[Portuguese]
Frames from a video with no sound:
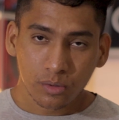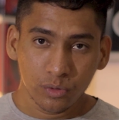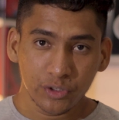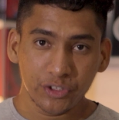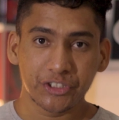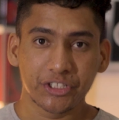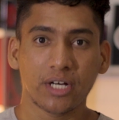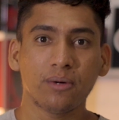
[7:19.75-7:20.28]
o
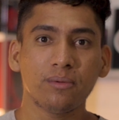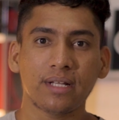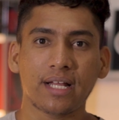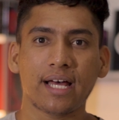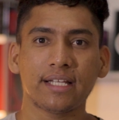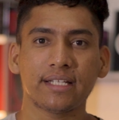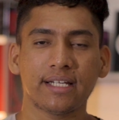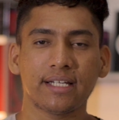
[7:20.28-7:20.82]
chão
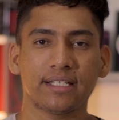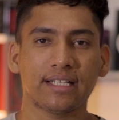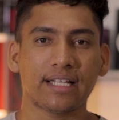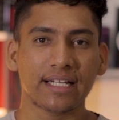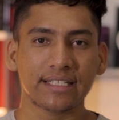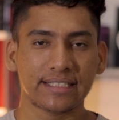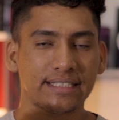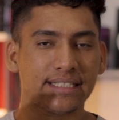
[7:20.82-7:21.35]
lá, né,
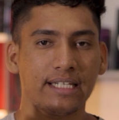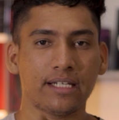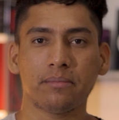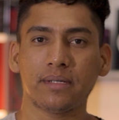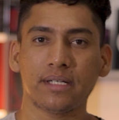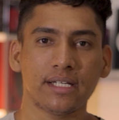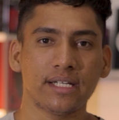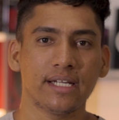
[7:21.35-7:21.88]
lá de
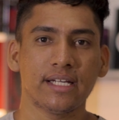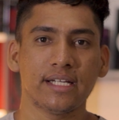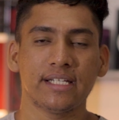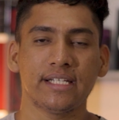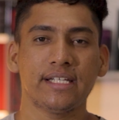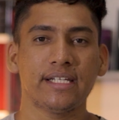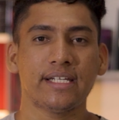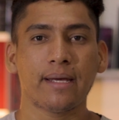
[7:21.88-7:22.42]
cima,
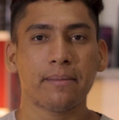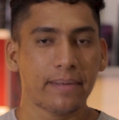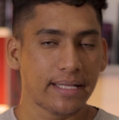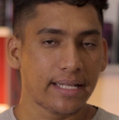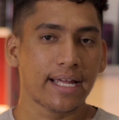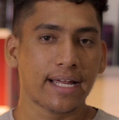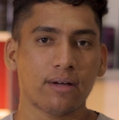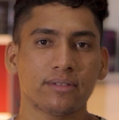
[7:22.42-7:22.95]
e é
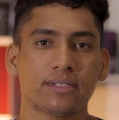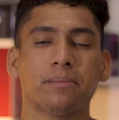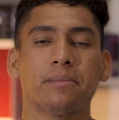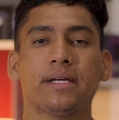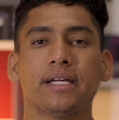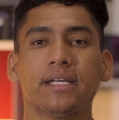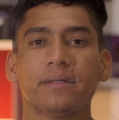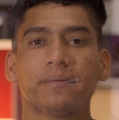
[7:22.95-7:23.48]
bem legal
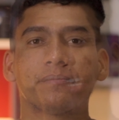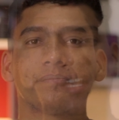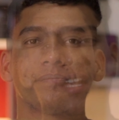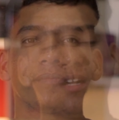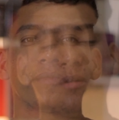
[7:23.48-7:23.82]
também.